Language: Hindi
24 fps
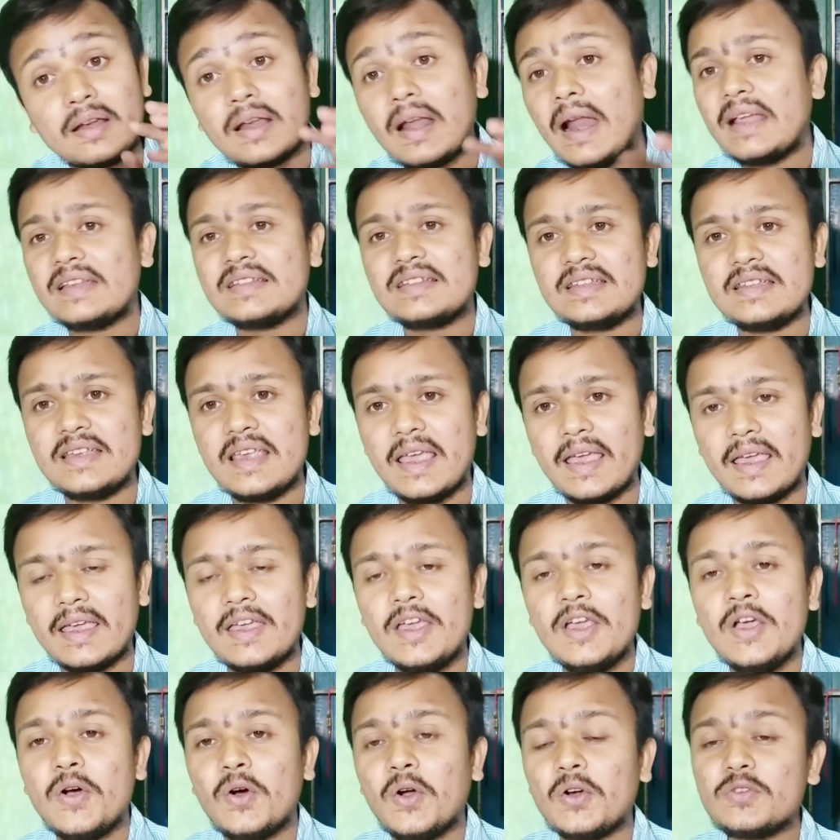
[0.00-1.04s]
राजी है
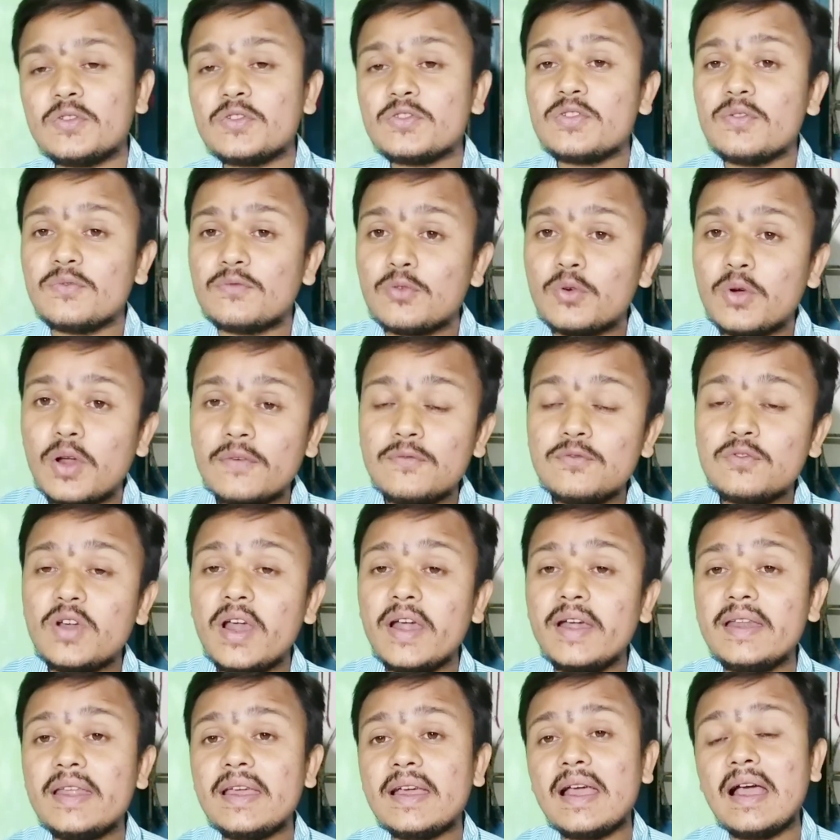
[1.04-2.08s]
और दोस्तों वोडाफोन
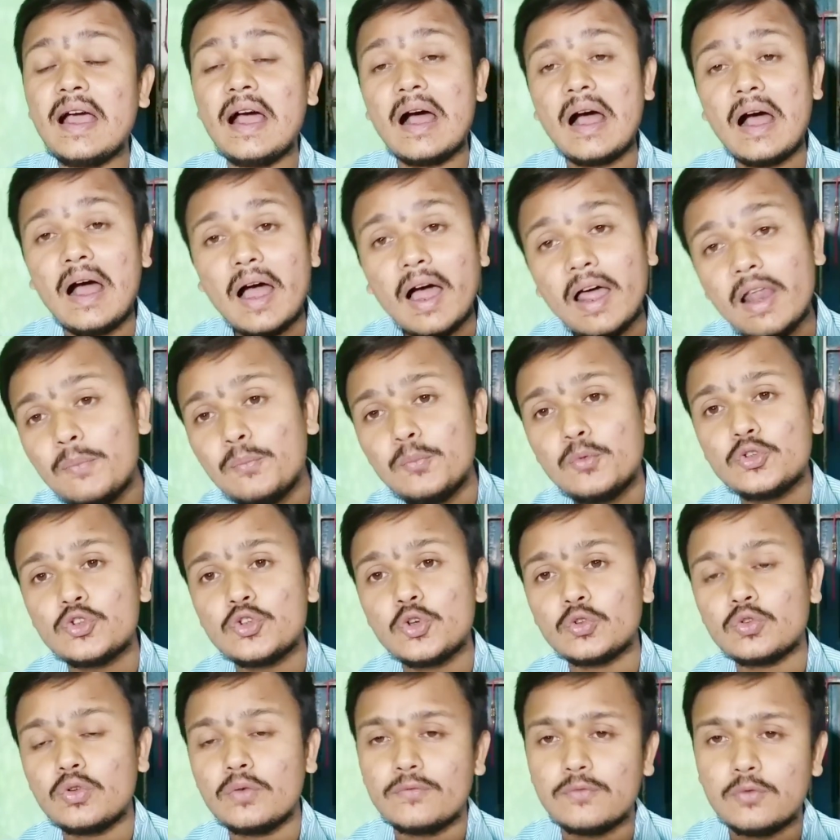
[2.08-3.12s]
आइडिया का हाल
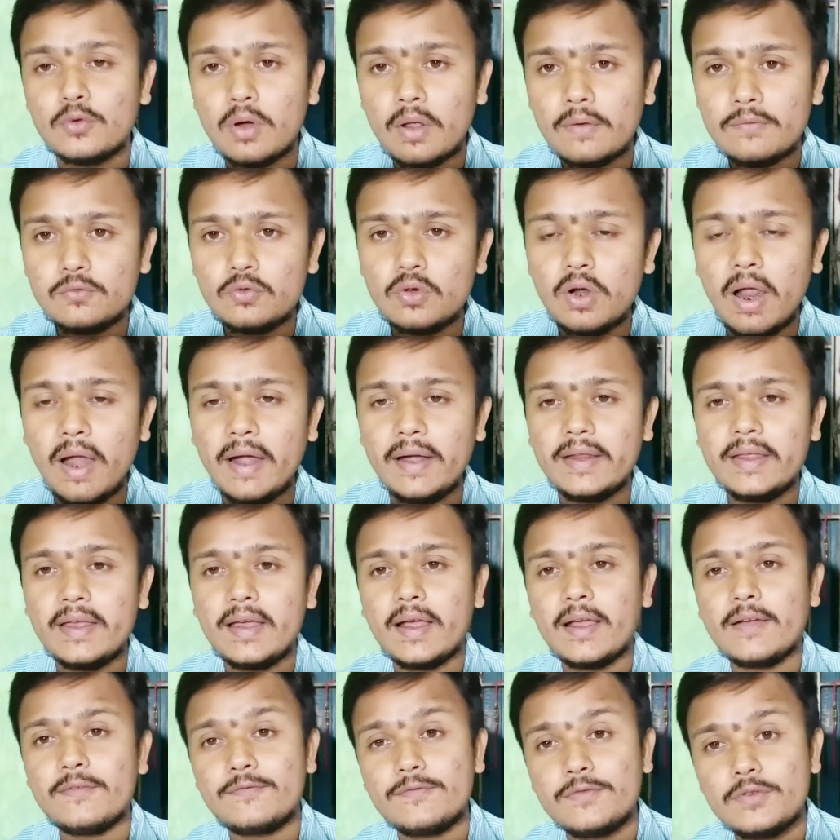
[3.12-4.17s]
पूछो तो वोडाफोन आइडिया
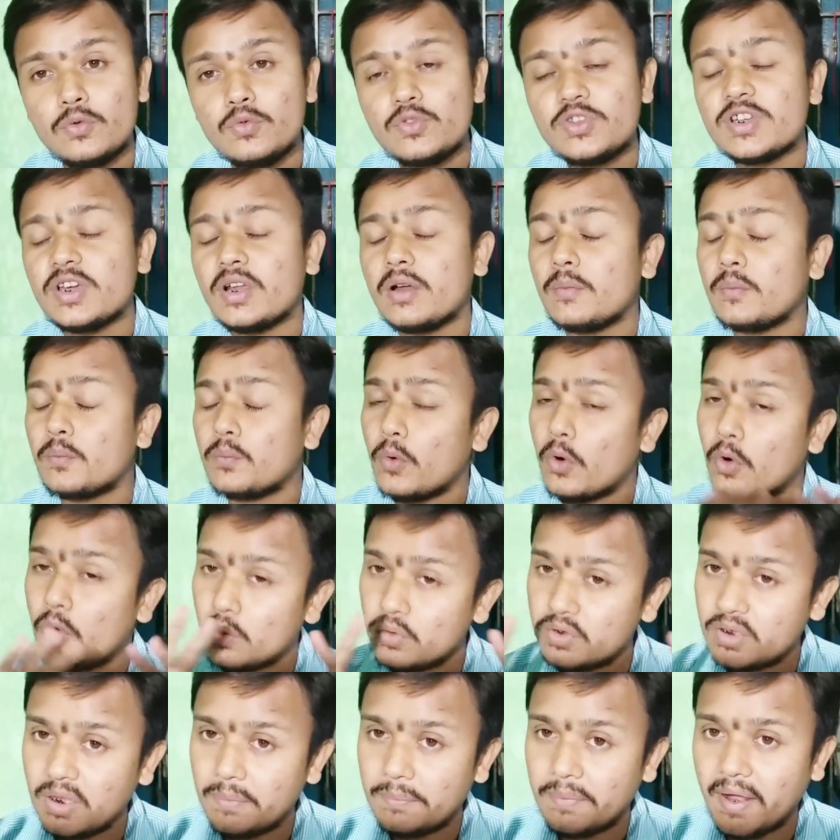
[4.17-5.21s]
का फ्यूचर
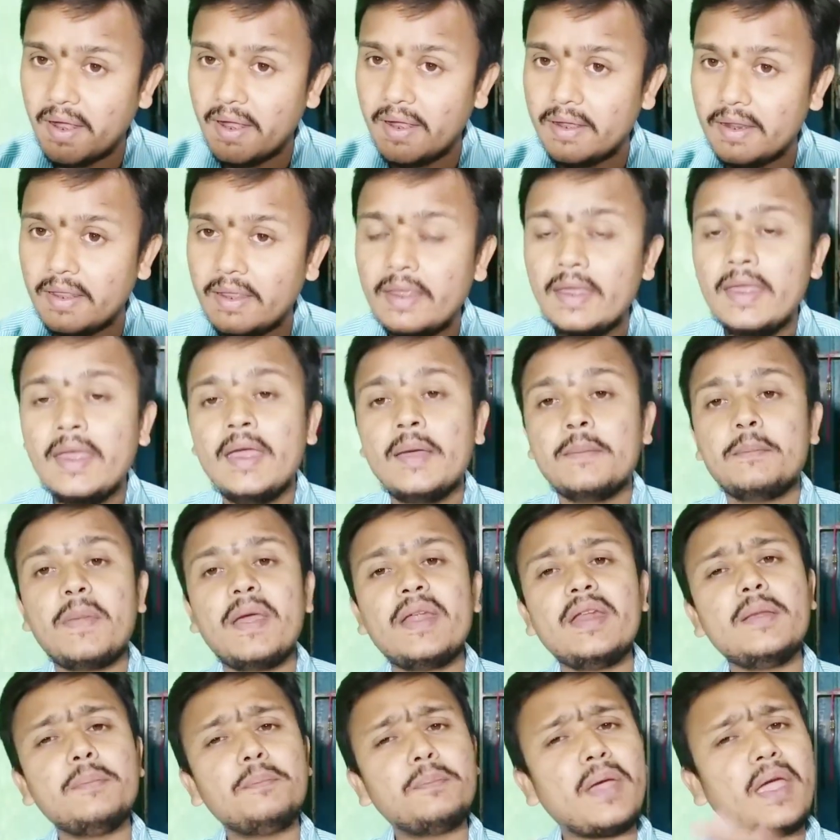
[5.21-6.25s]
बहुत ही ब्राइट है
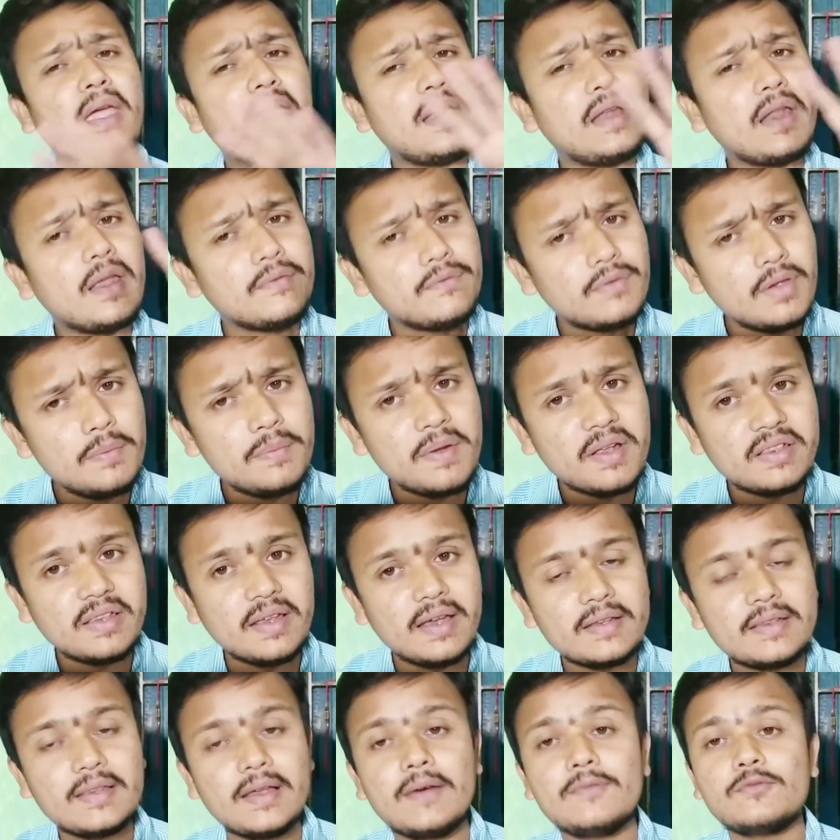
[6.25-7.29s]
मैंने पहले भी
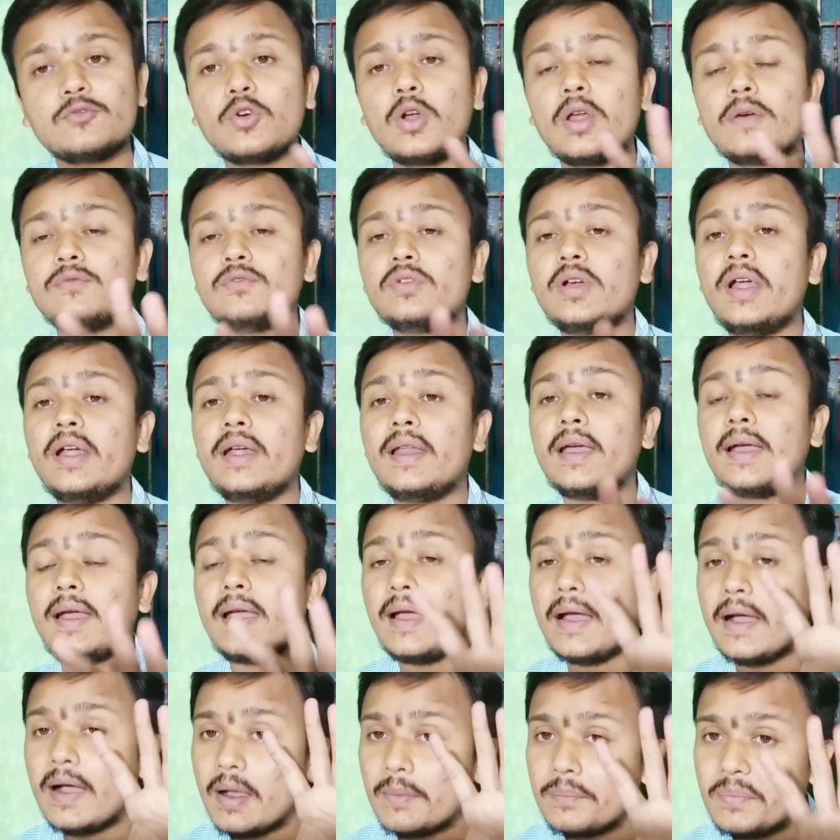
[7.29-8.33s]
बताया था वोडाफोन आइडिया
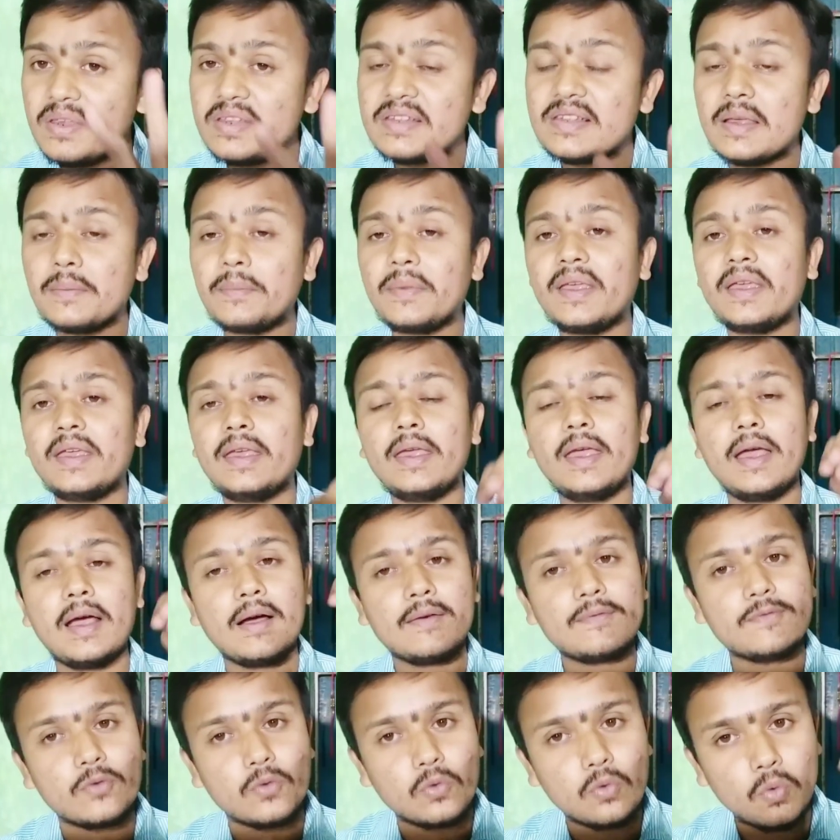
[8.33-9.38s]
का अभी समय है
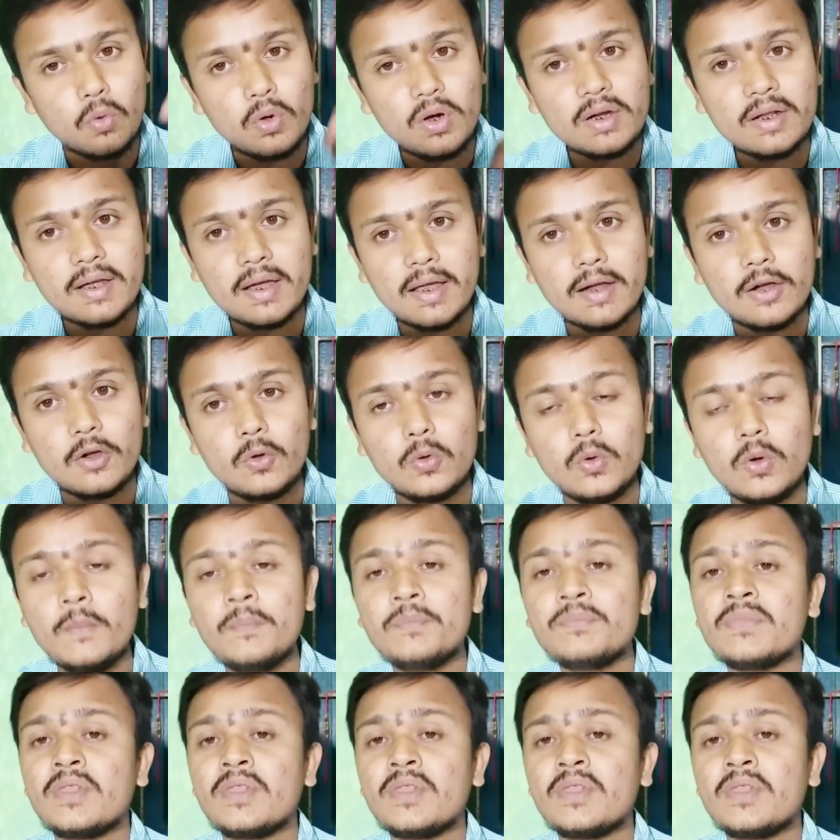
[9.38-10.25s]
आप होल्ड कर लो